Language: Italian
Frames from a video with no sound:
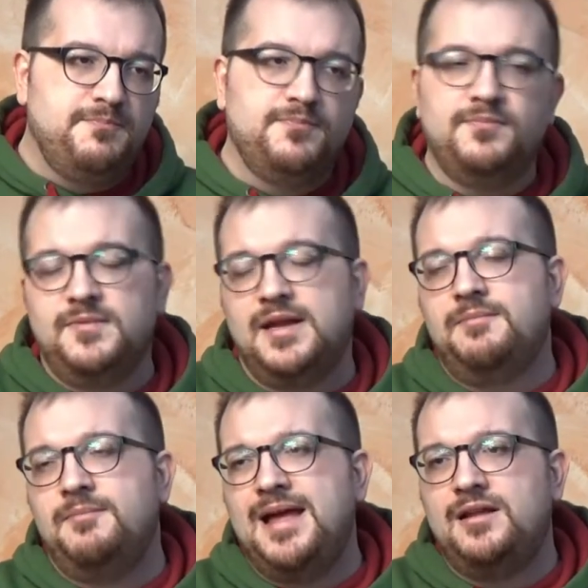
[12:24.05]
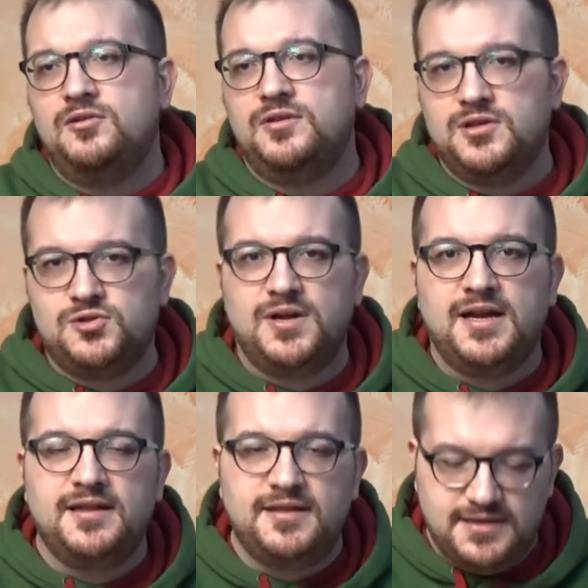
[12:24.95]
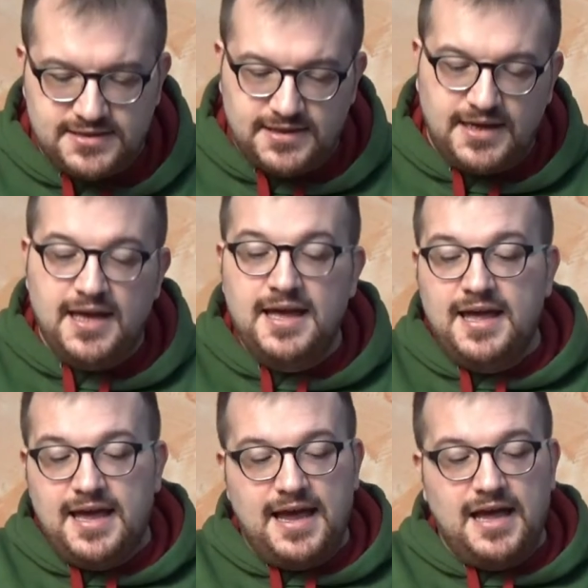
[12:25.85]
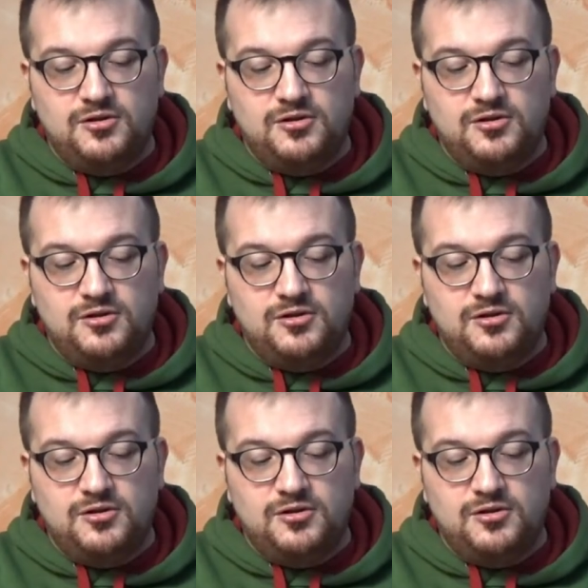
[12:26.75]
mm, nel meglio delle sue caratteristiche è